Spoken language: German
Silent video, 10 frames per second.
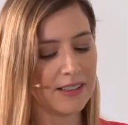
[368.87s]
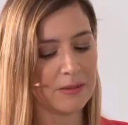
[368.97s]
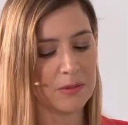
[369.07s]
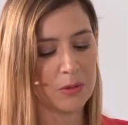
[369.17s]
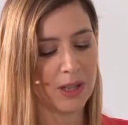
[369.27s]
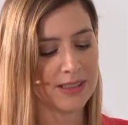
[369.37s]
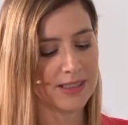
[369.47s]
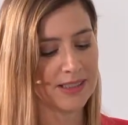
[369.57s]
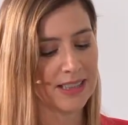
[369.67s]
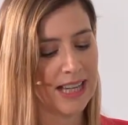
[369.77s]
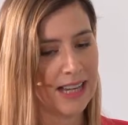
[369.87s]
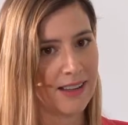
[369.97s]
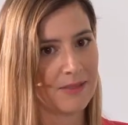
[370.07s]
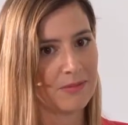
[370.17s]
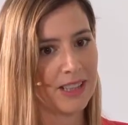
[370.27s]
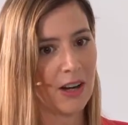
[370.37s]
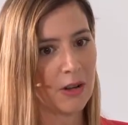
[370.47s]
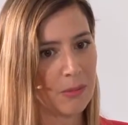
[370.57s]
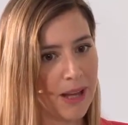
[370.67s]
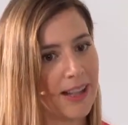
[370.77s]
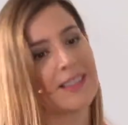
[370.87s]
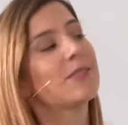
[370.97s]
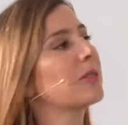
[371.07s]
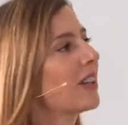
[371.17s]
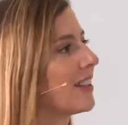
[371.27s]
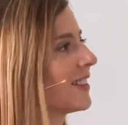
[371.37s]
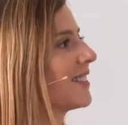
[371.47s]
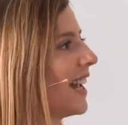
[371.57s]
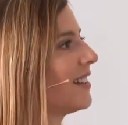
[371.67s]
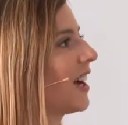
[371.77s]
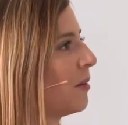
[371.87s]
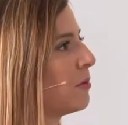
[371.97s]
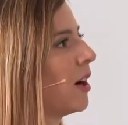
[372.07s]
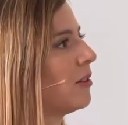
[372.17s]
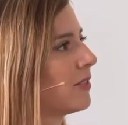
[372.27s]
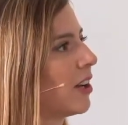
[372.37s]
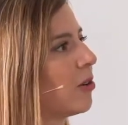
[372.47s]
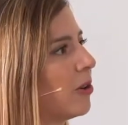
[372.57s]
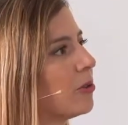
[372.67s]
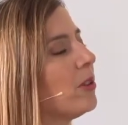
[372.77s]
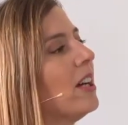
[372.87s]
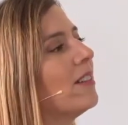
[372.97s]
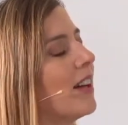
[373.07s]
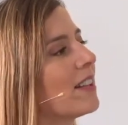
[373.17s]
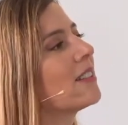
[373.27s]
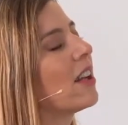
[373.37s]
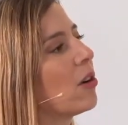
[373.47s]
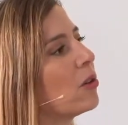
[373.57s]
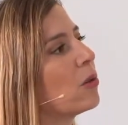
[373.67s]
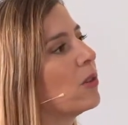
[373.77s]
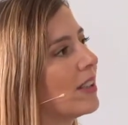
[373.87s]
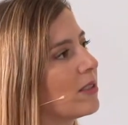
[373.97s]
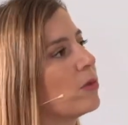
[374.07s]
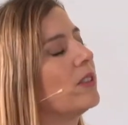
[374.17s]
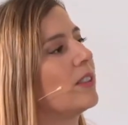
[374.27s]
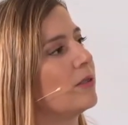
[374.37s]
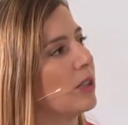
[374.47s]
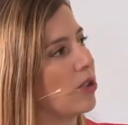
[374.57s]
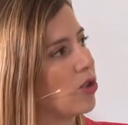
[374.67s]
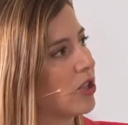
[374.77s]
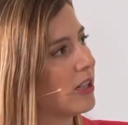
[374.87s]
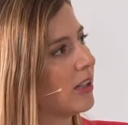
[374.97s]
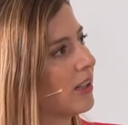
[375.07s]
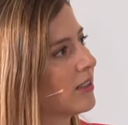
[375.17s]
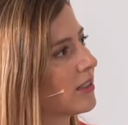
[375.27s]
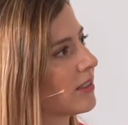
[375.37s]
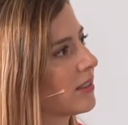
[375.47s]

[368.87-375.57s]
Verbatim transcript: Ähm, du hast das äh, ja auch gemerkt, dass du hast gerade gesagt, das Geld kam immer auf dein Konto. War das denn auch ein Grund, dass du dich dafür entschieden hast?